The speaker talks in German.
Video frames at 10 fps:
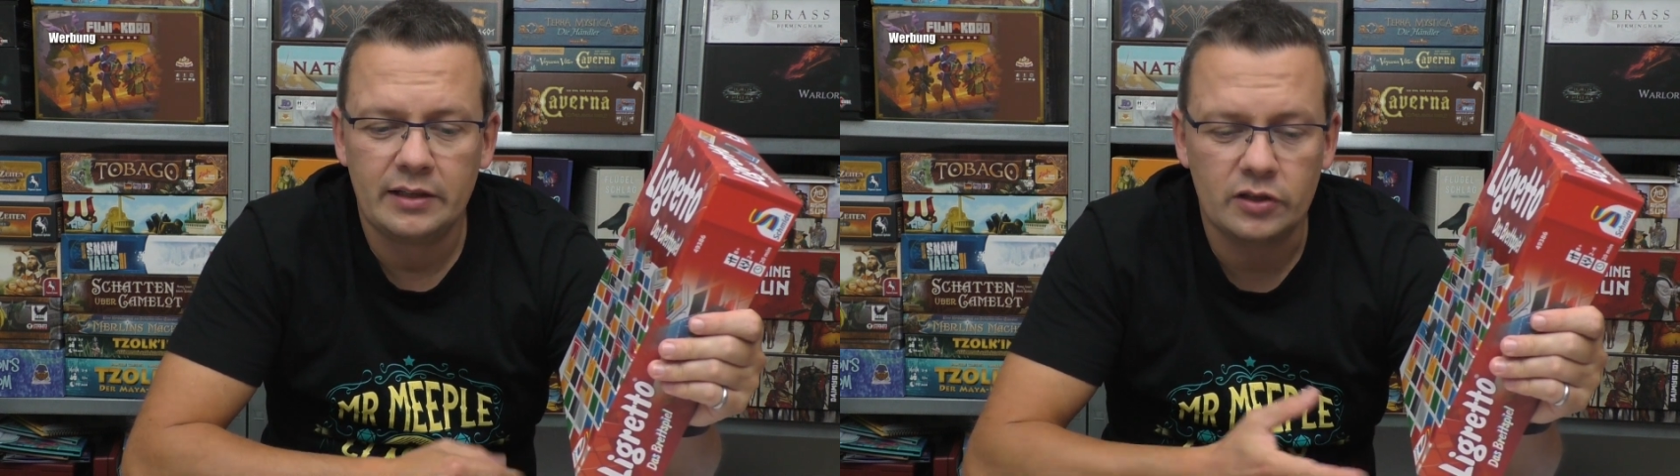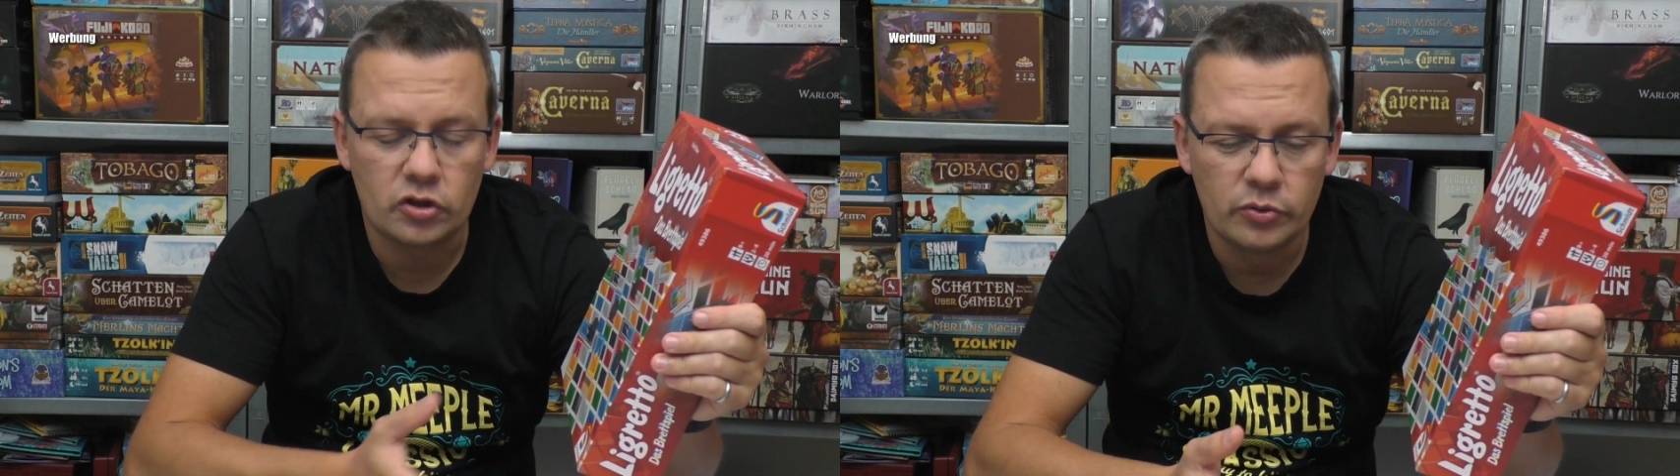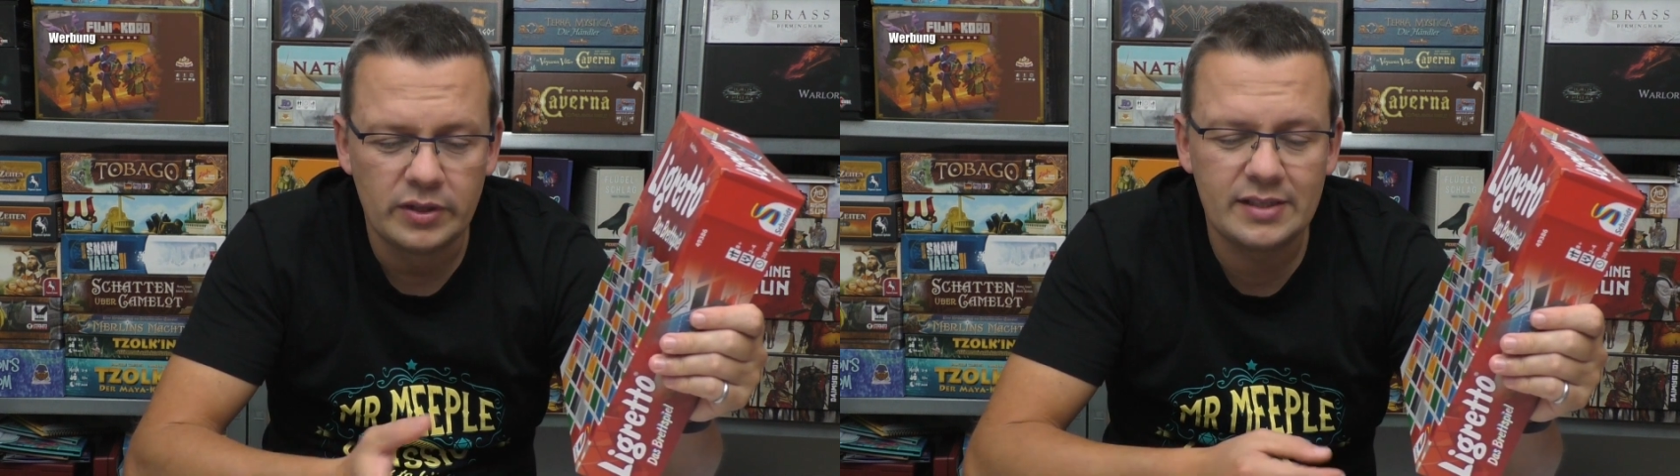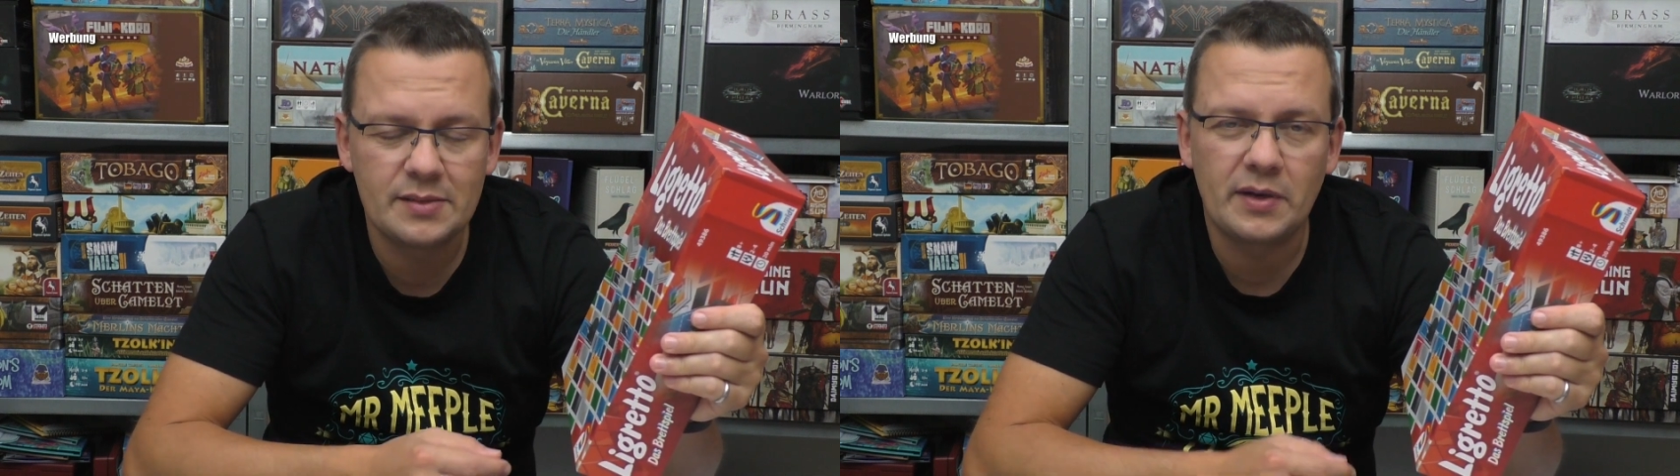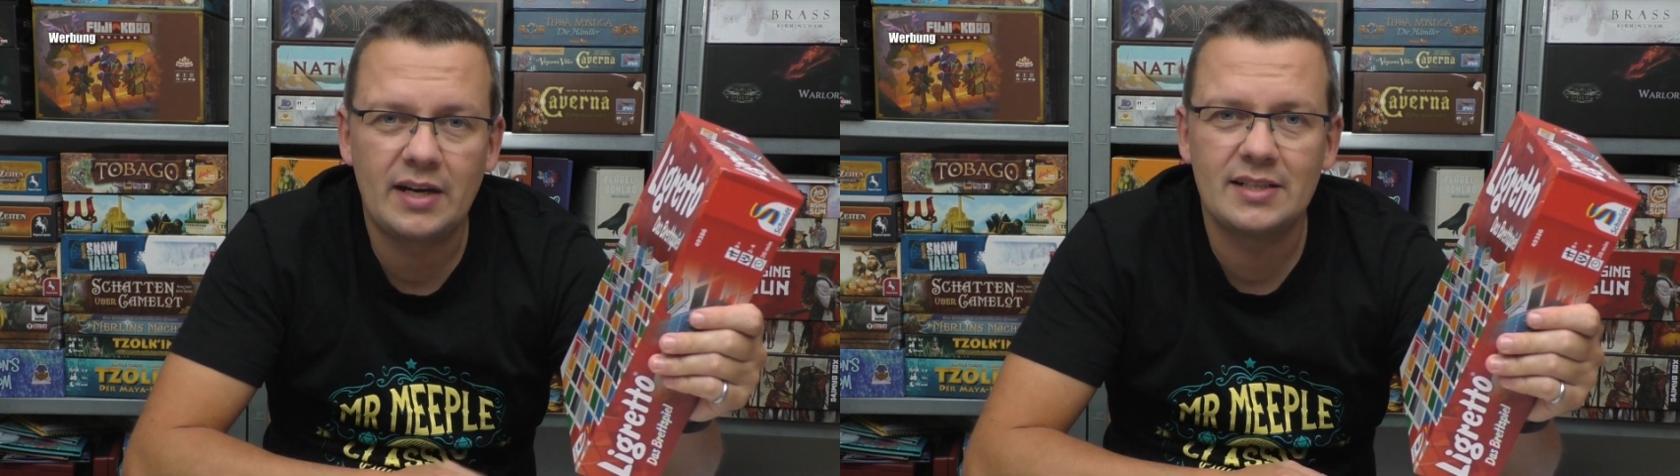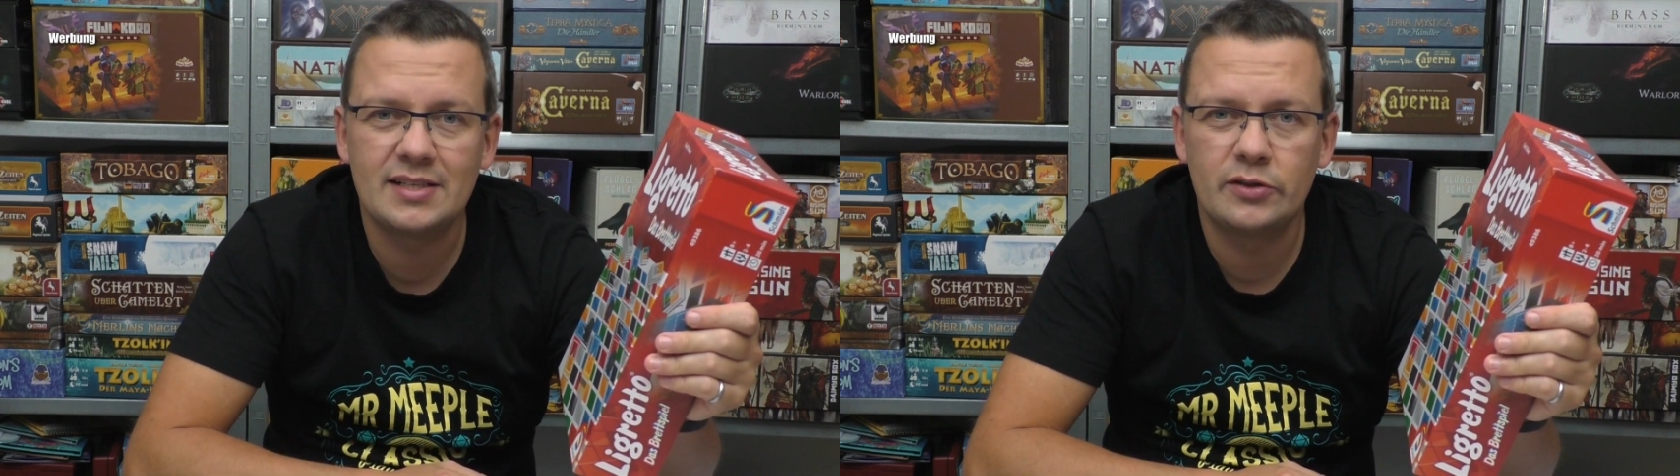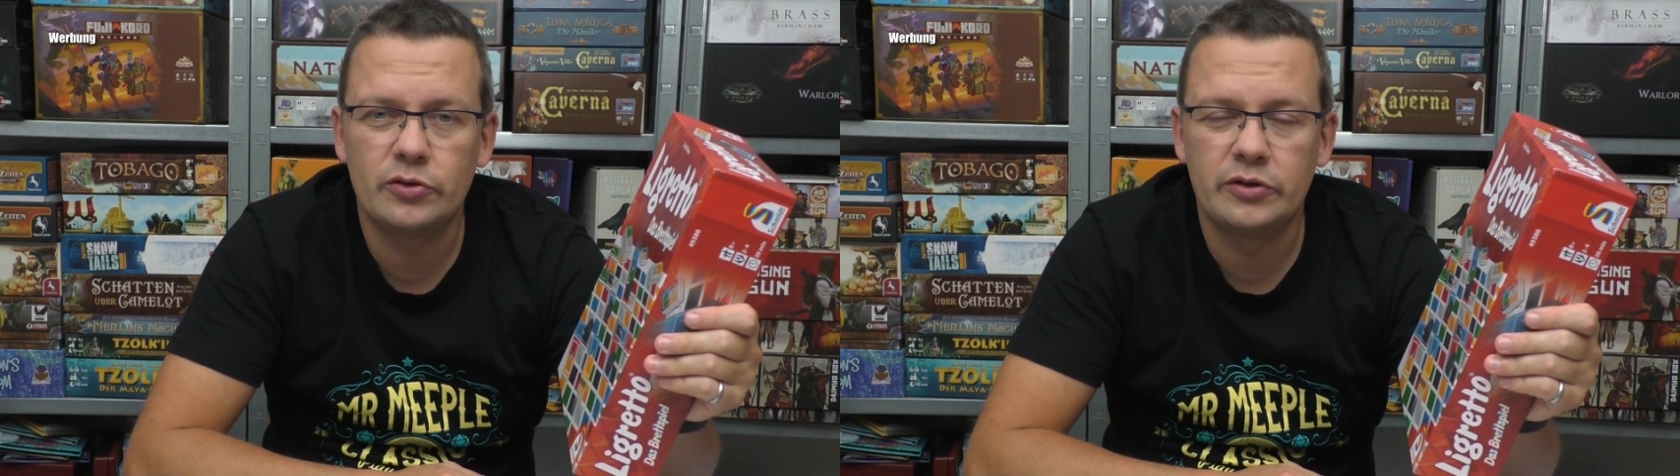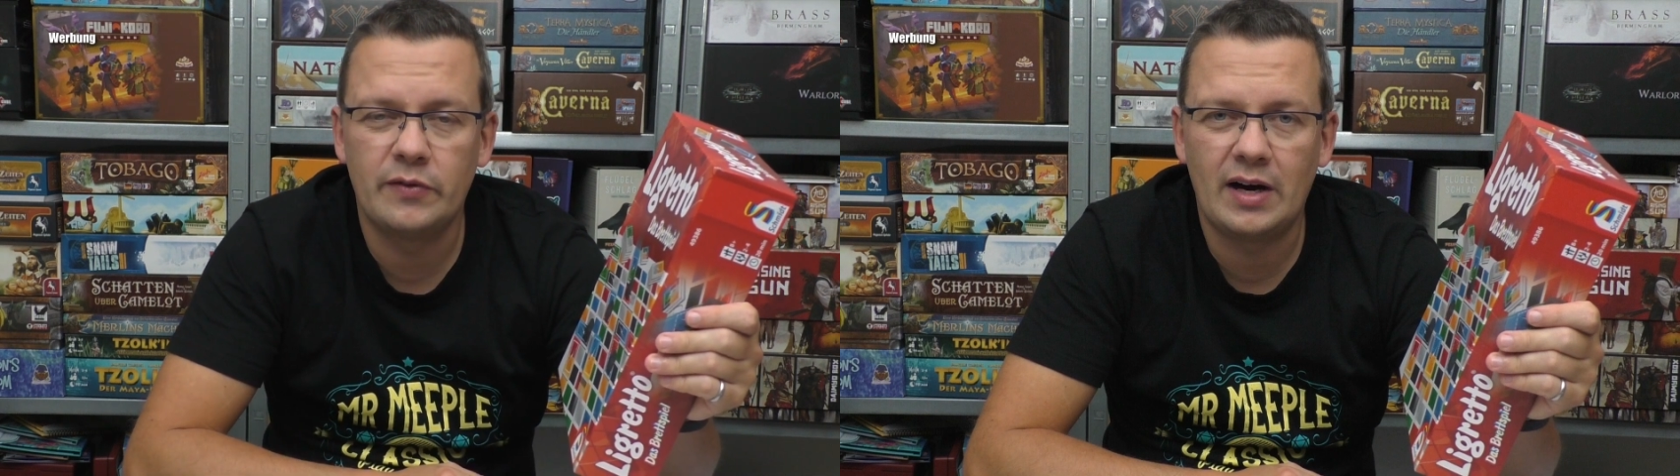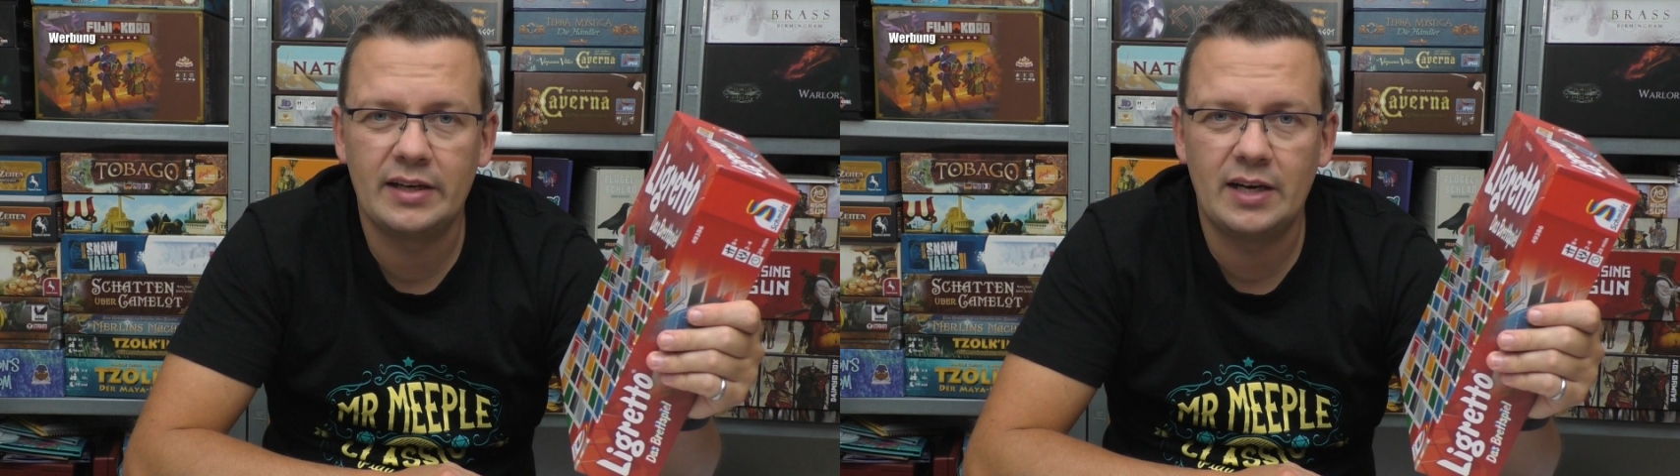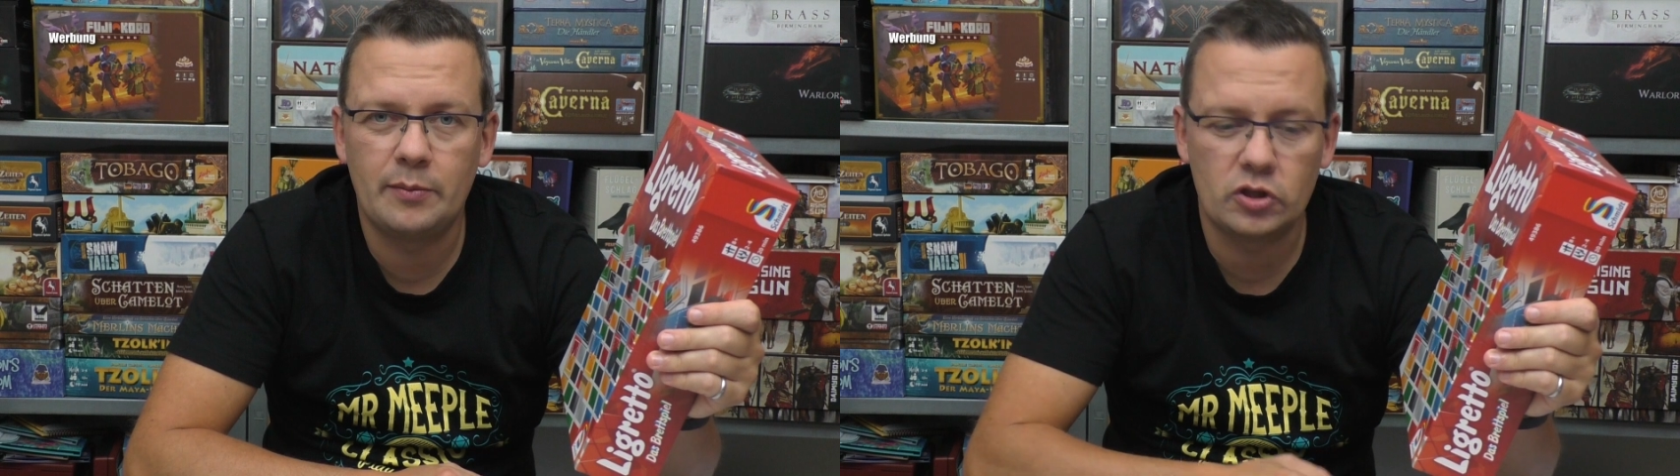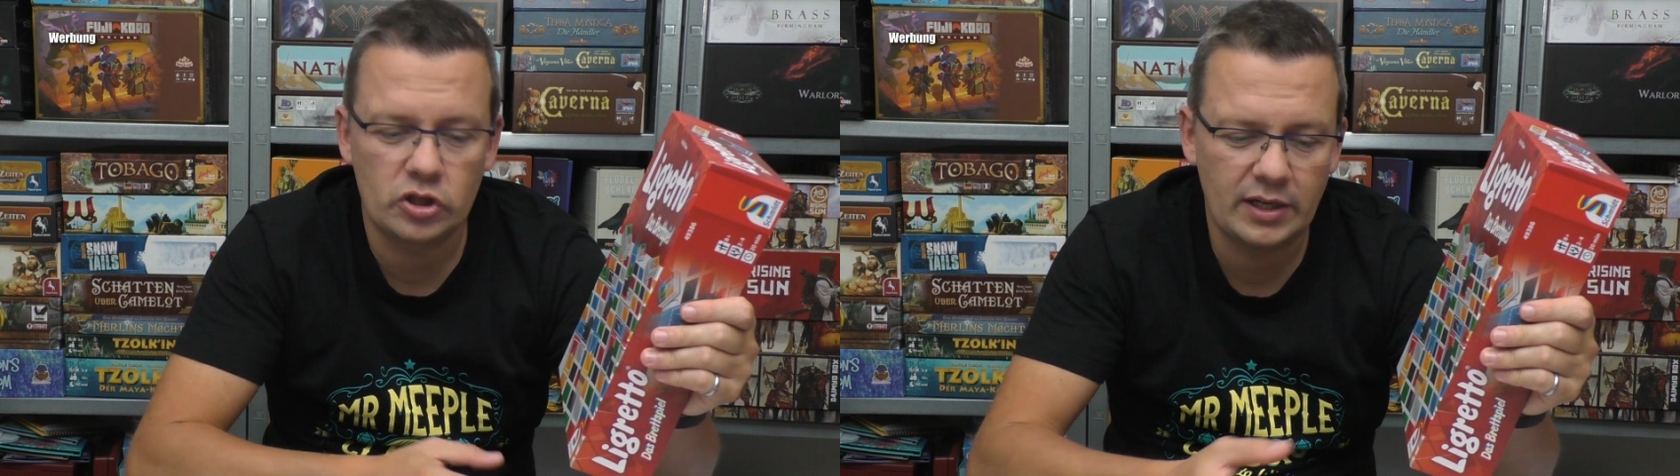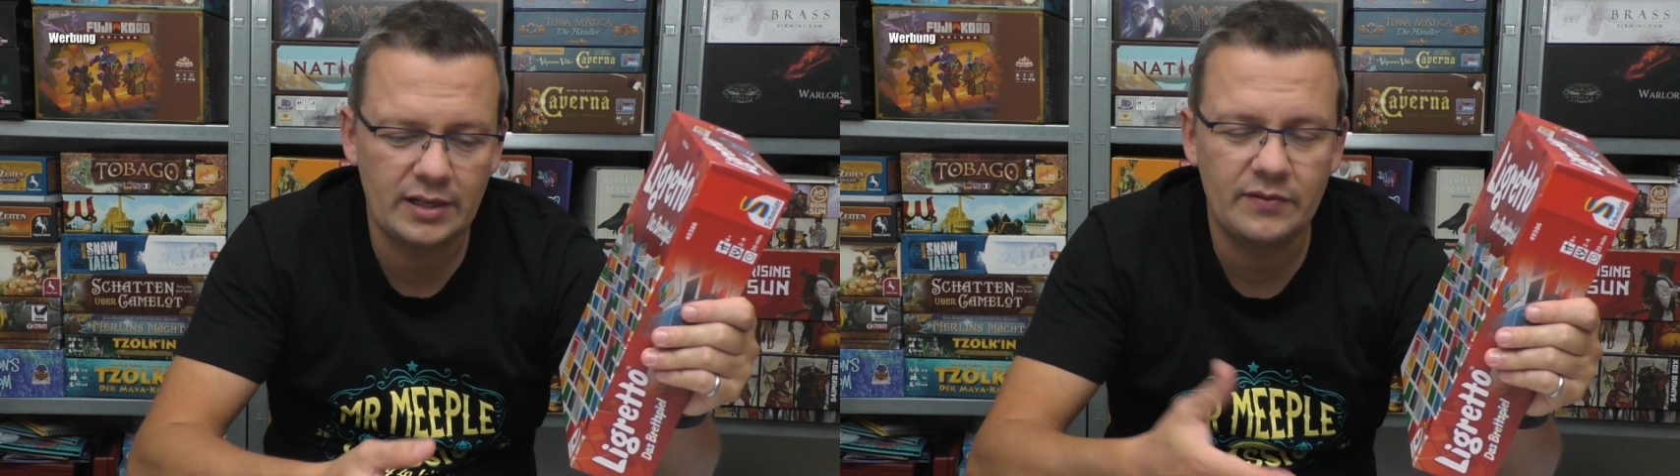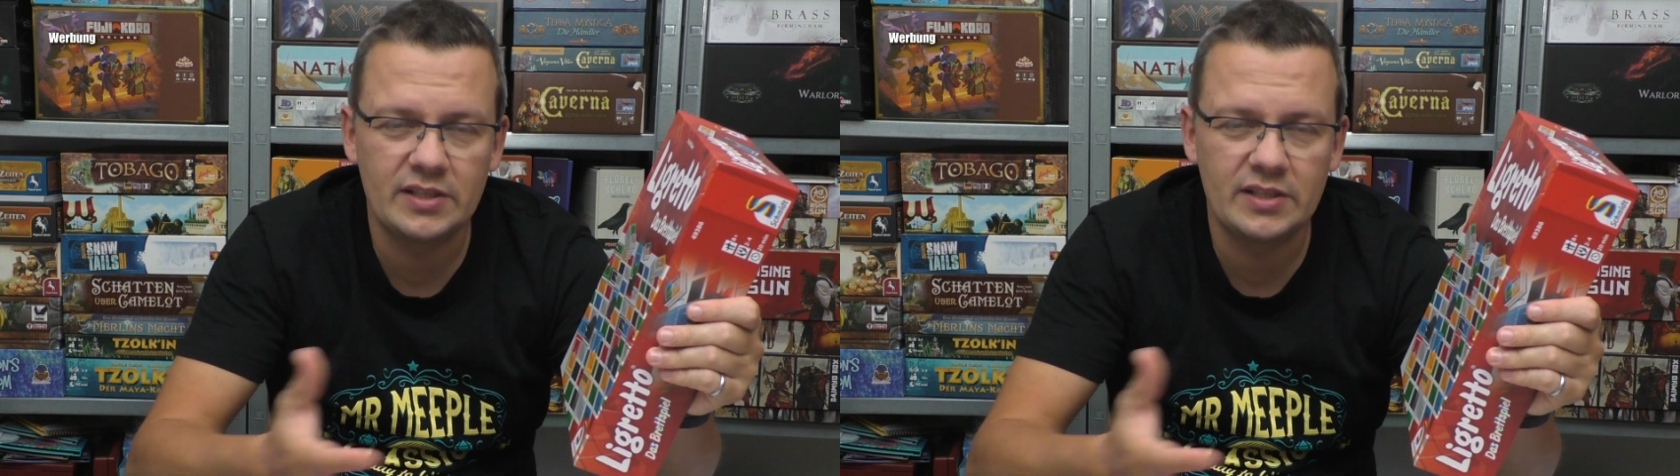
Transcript: Das Schöne ist, man kann es natürlich variabel gestalten,